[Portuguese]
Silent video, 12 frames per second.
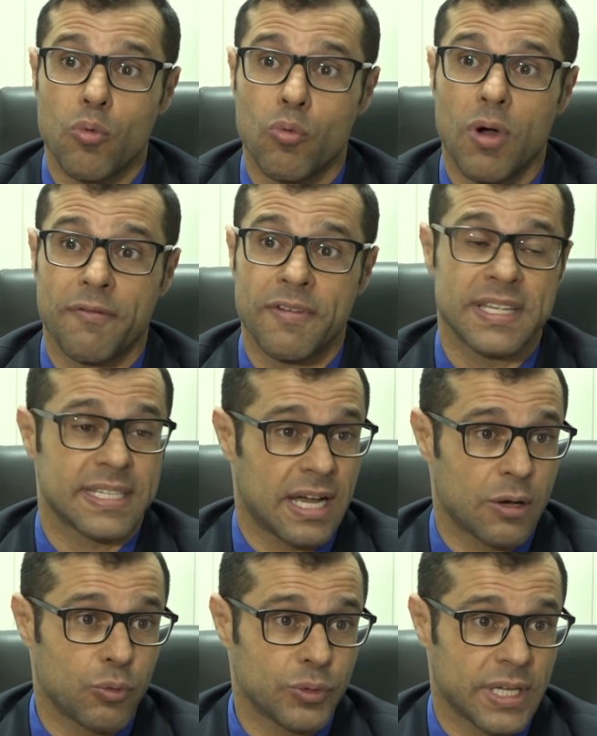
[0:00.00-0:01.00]
uma vez
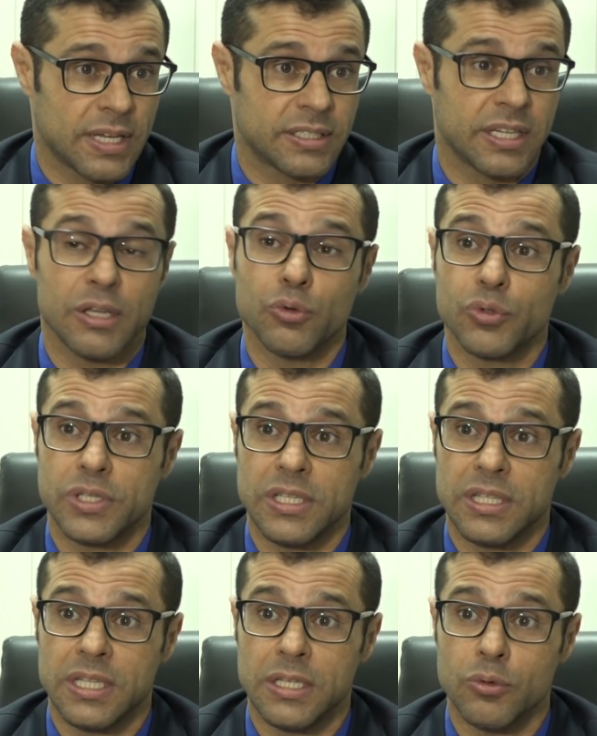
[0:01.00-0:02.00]
que a acusação é no
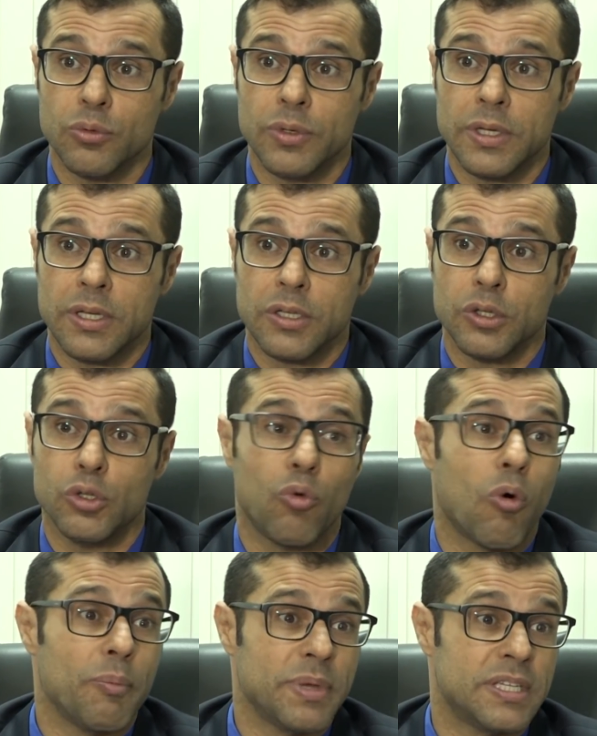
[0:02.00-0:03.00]
sentido de
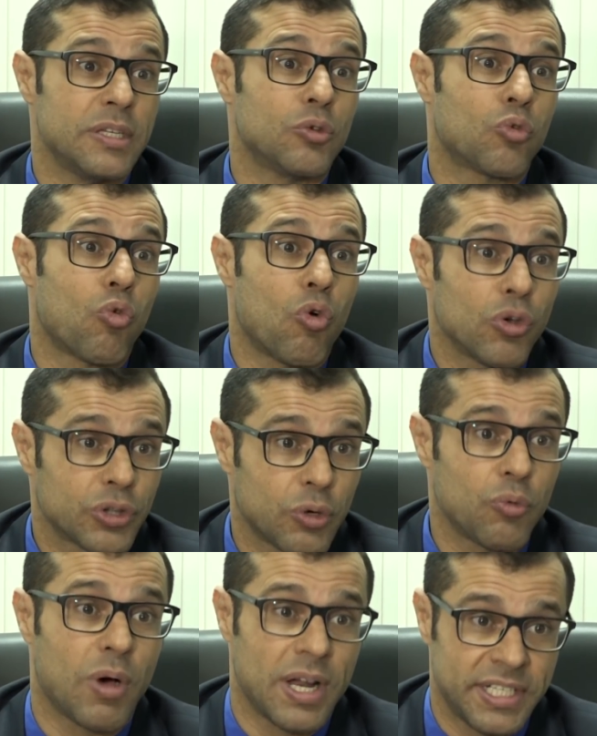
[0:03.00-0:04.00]
um homicídio
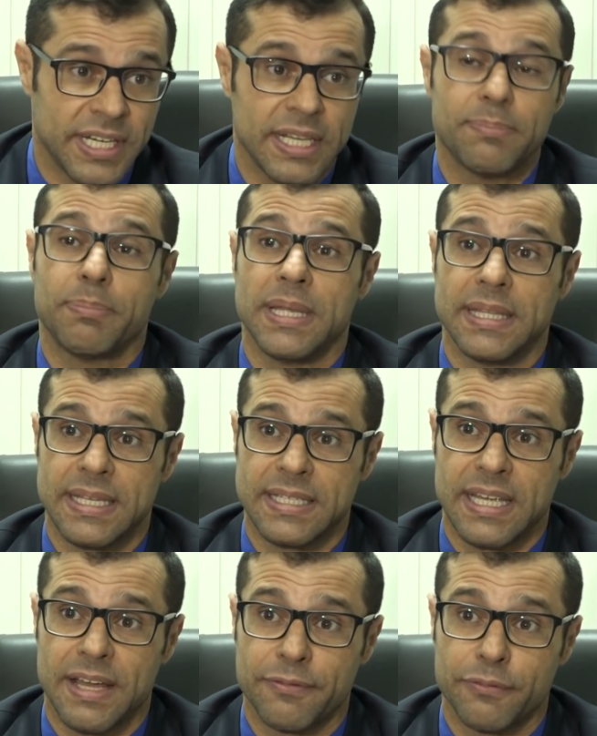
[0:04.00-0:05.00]
contra um agente
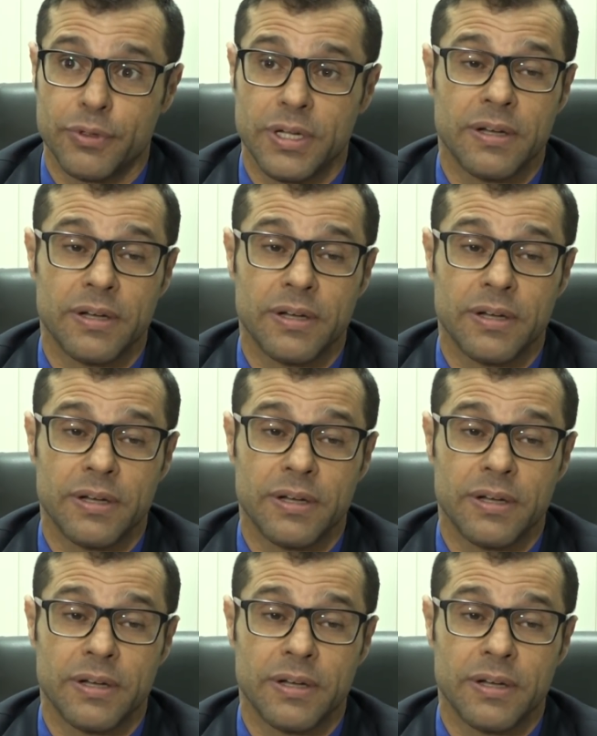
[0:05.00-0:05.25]
penitenciário